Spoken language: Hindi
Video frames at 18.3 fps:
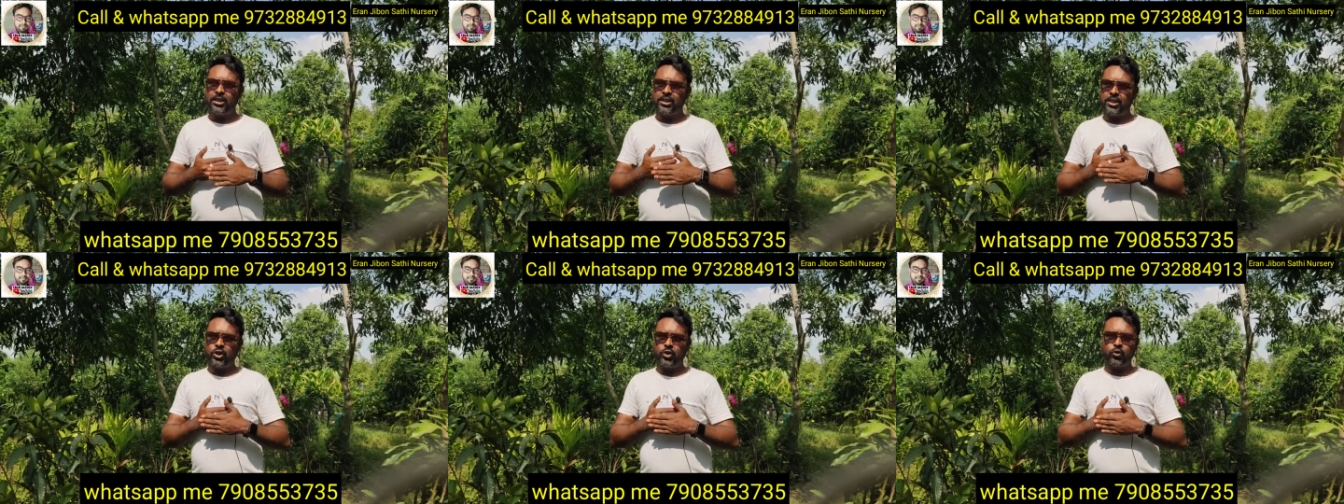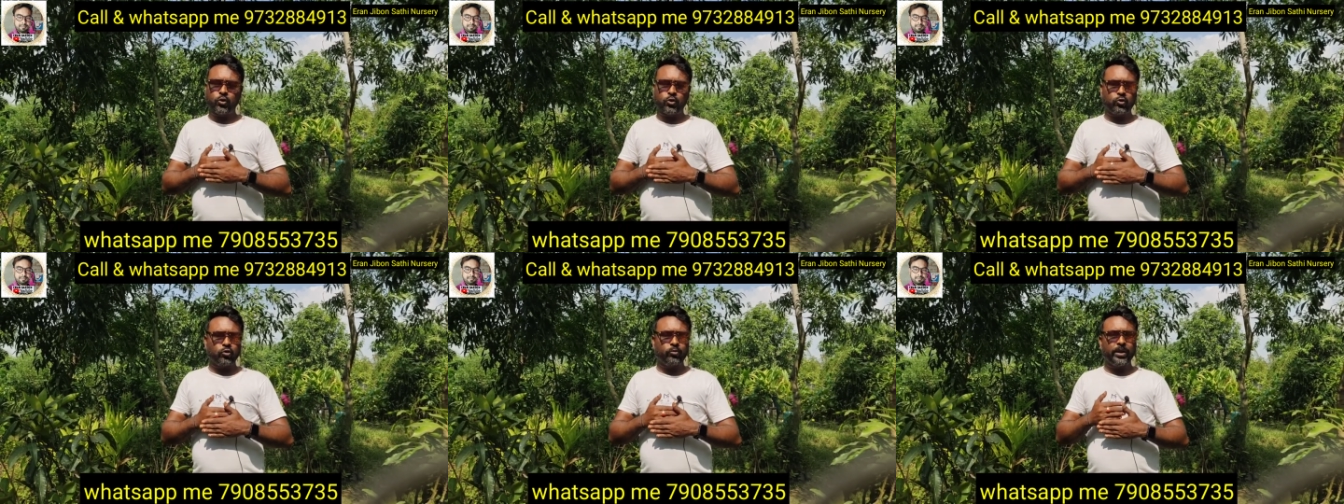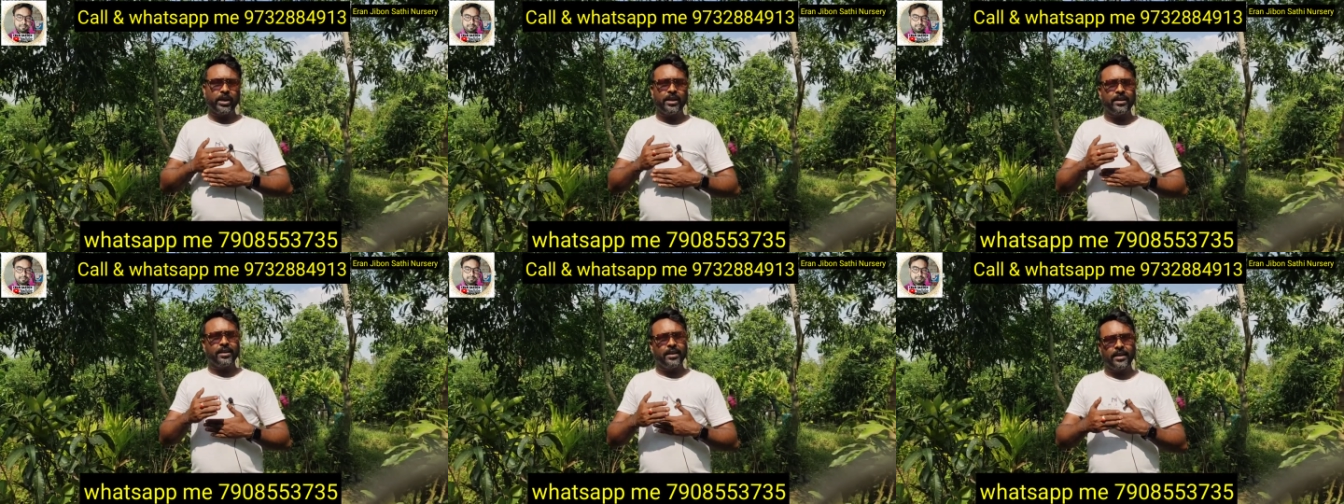जिसको जो
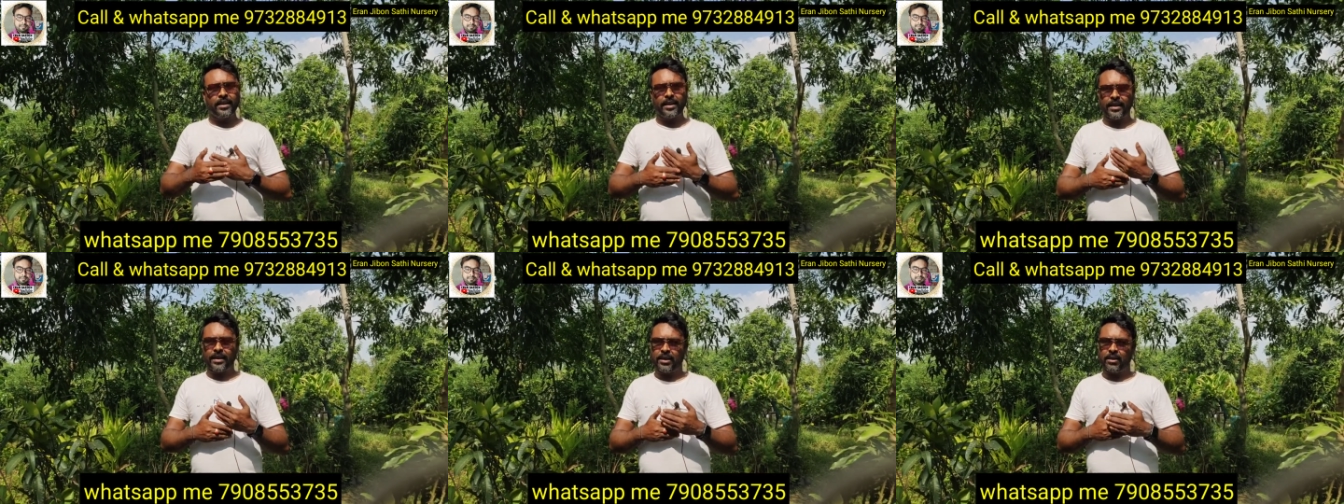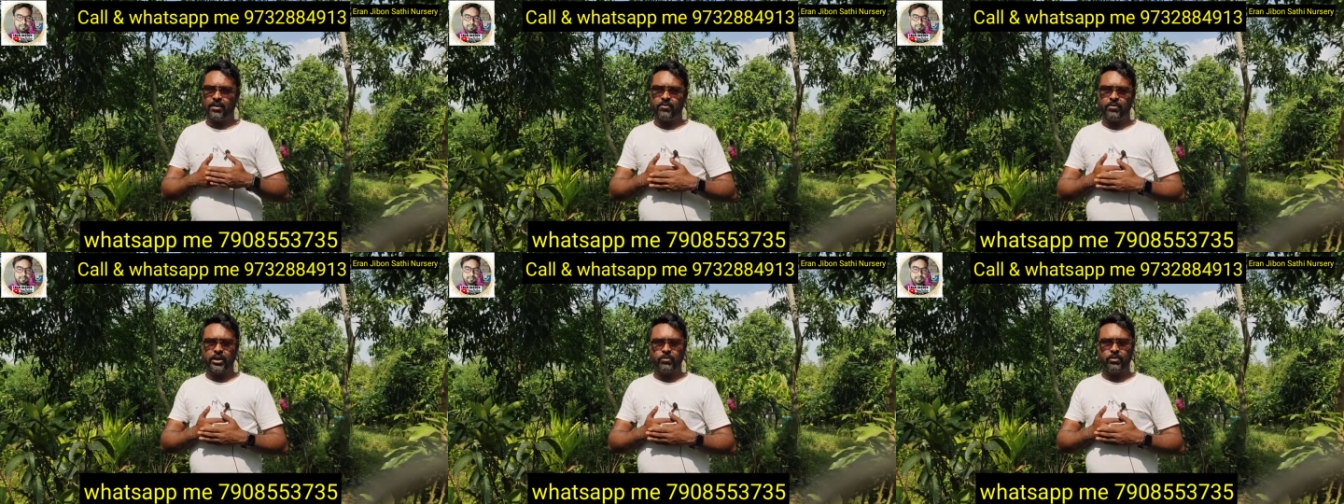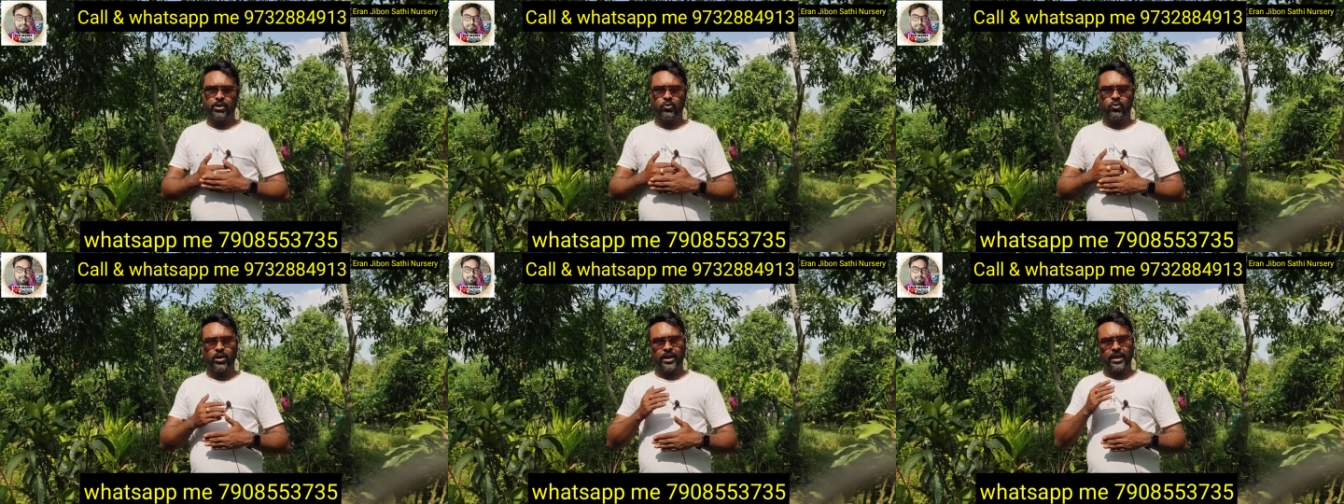वैरायटी लेना है
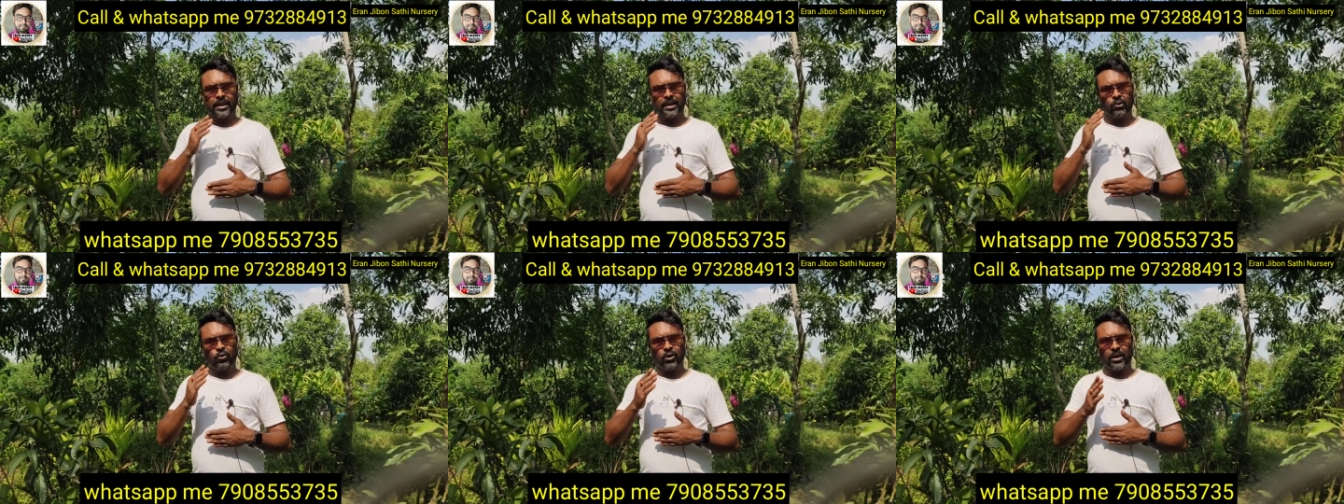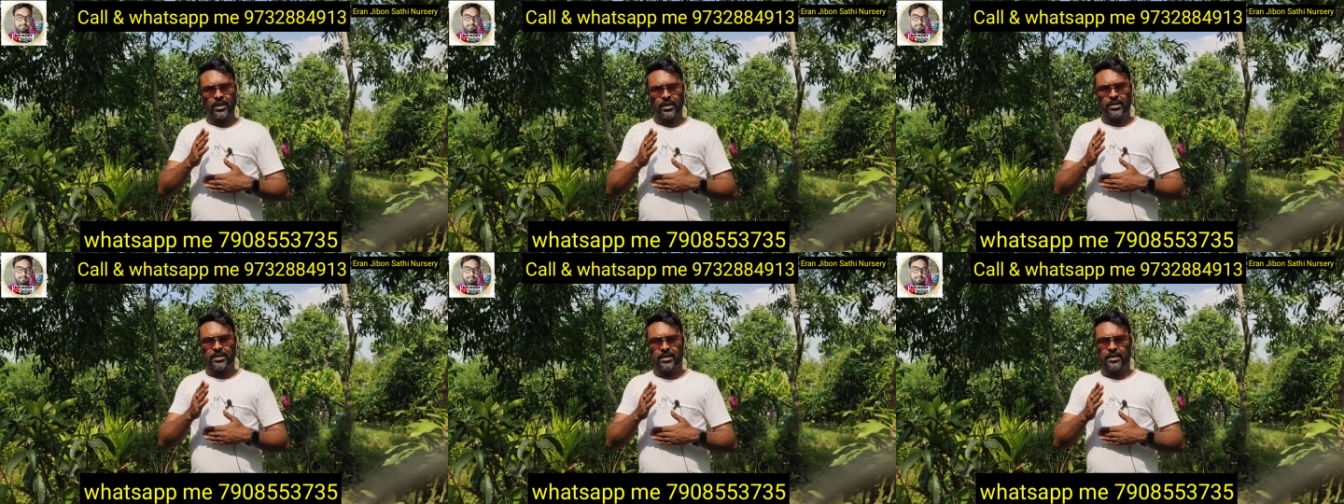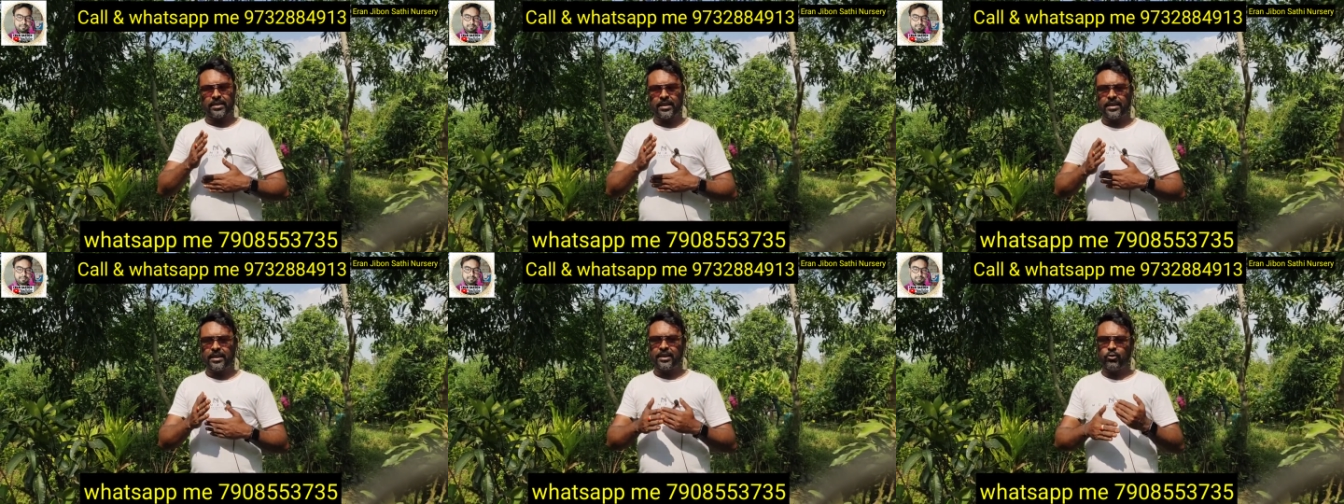फटाफट कॉल करके ऑर्डर कर
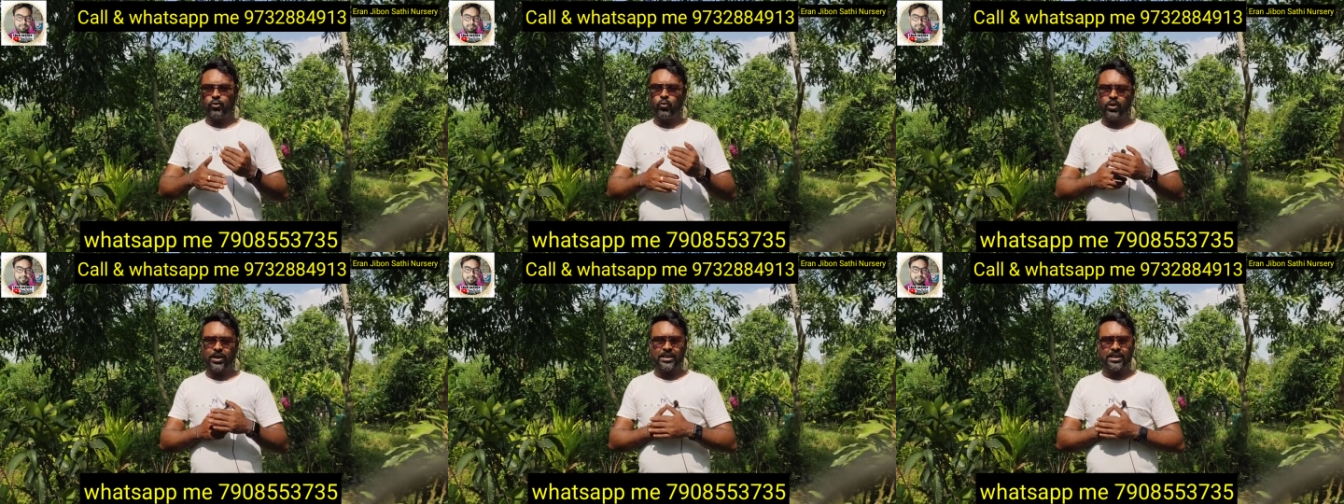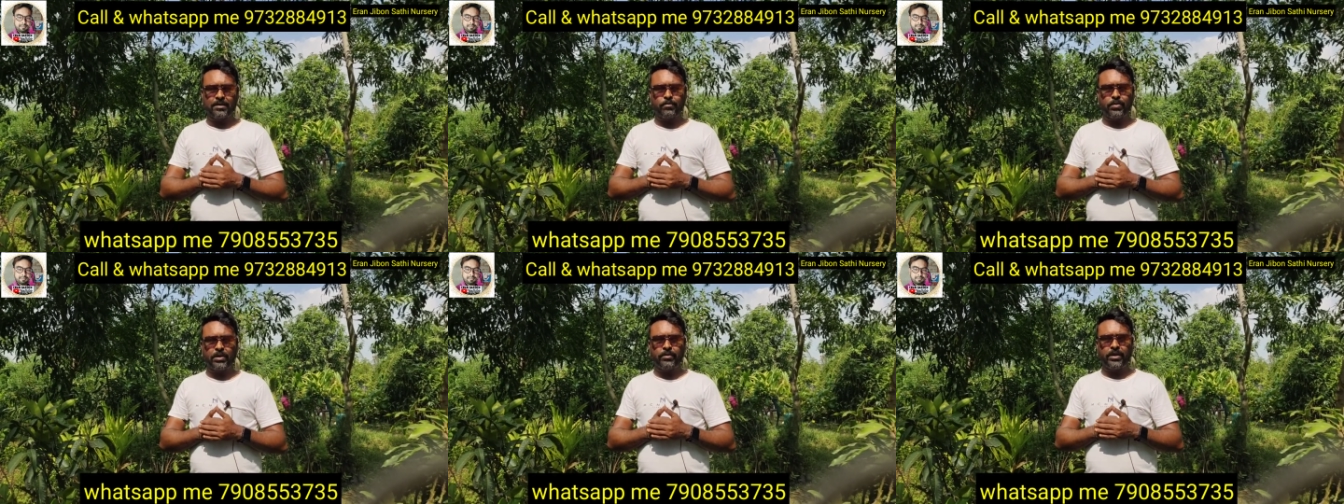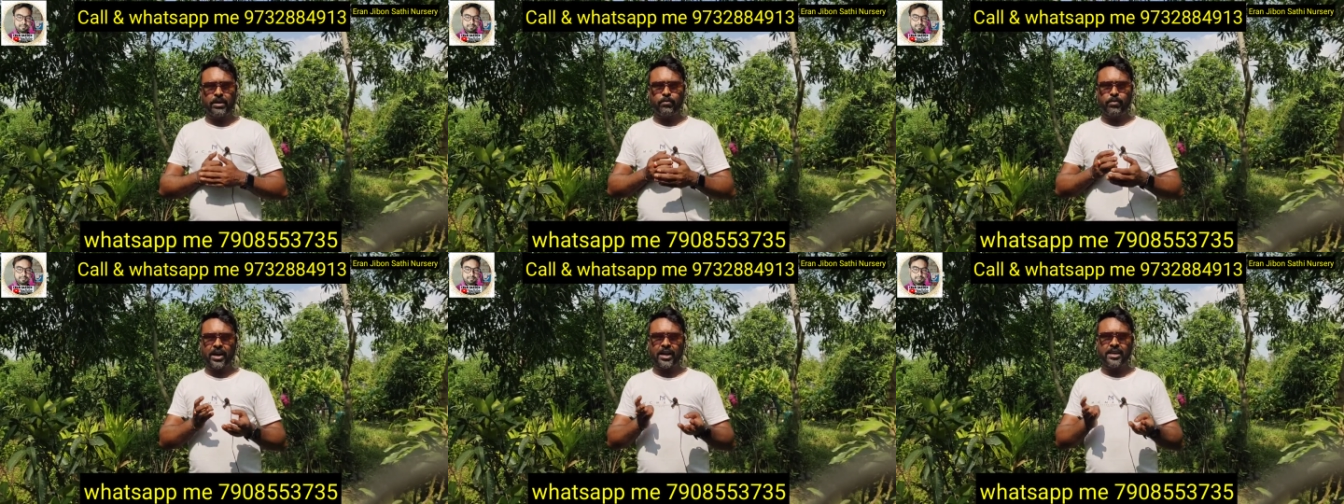सकते हैं नहीं तो व्हाट्सएप पर
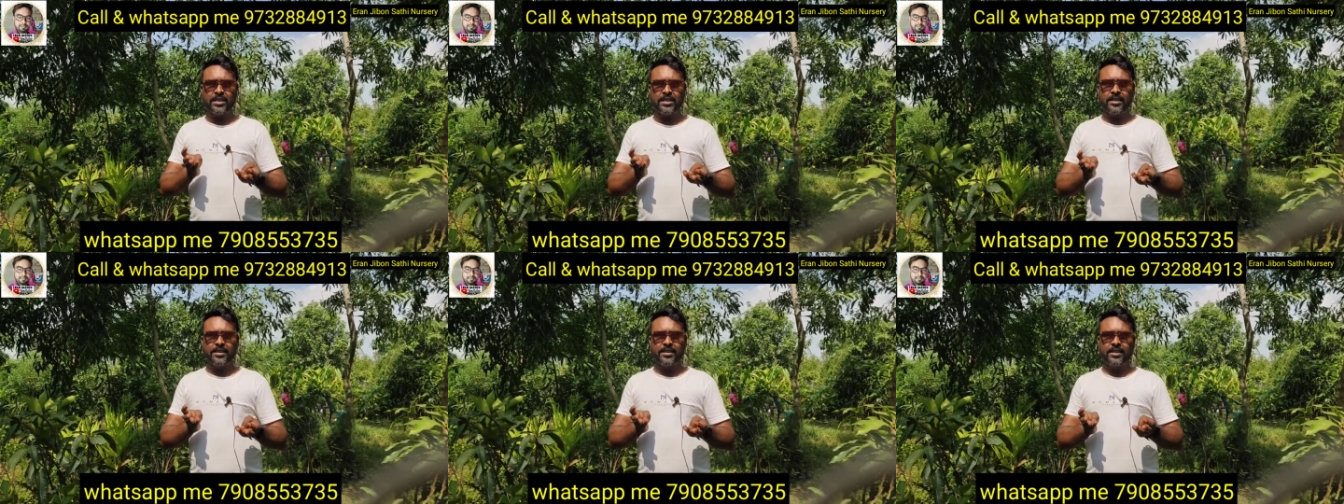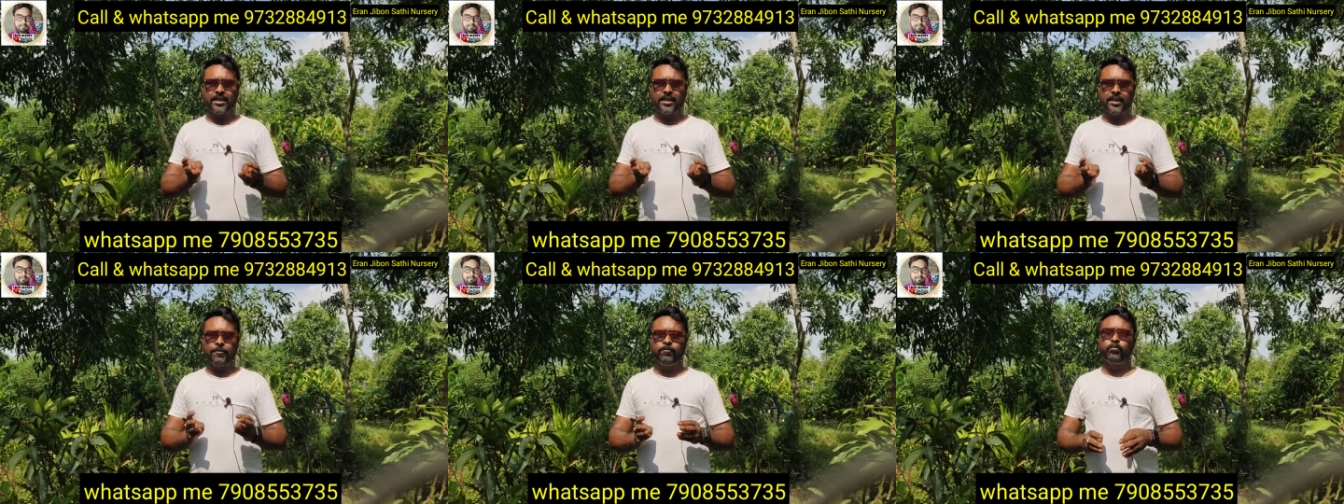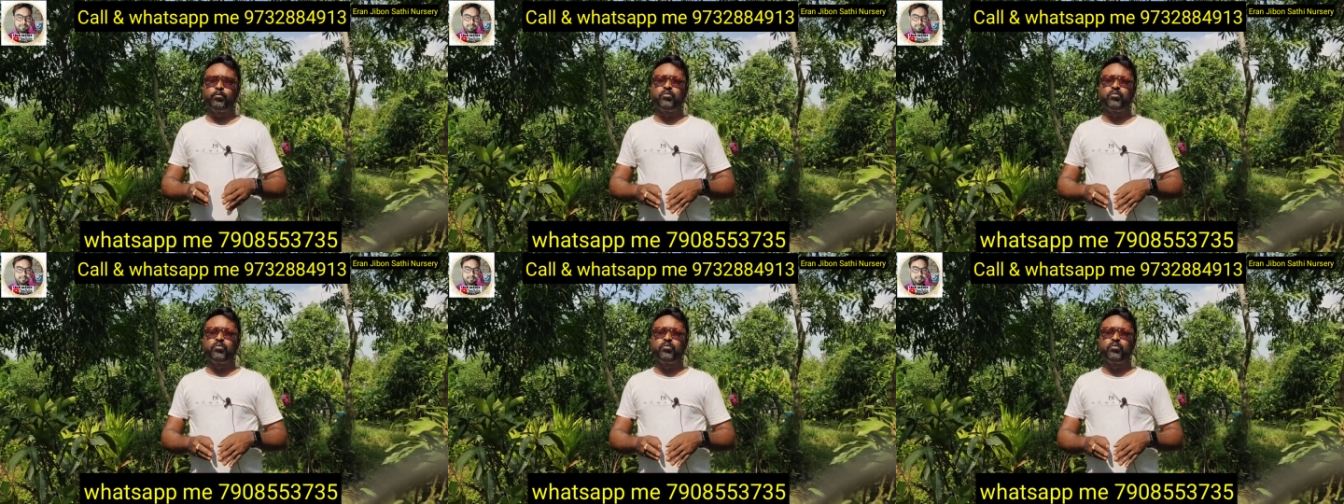मेरा प्राइज लिस्ट है